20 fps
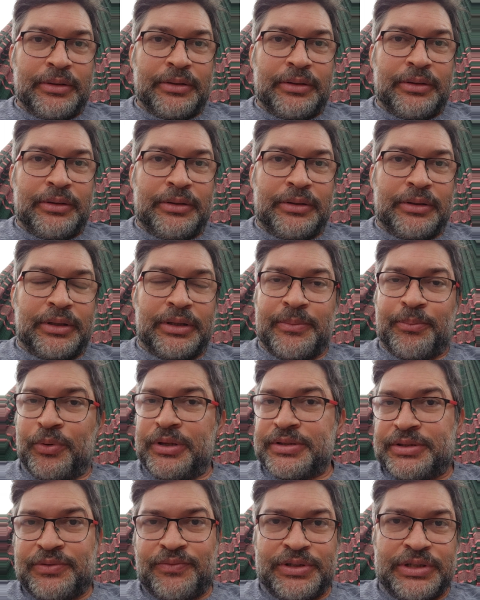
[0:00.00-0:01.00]
e que
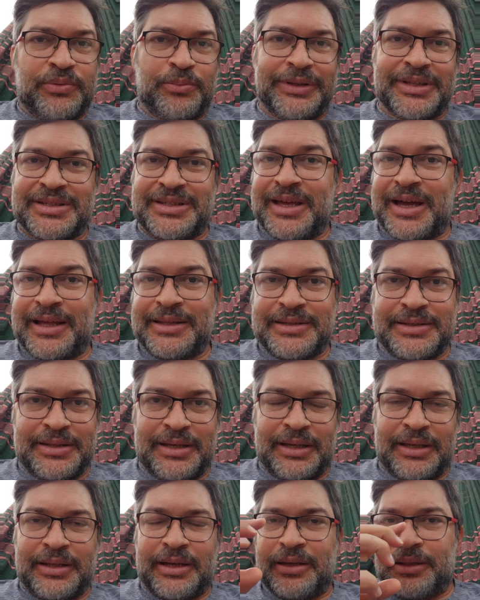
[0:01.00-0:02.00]
depois dividiu em muitas cidades
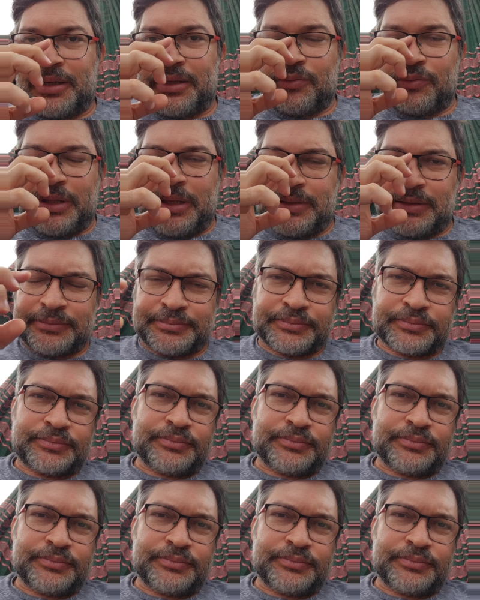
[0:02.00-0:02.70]
né, aqui da, da redondeza,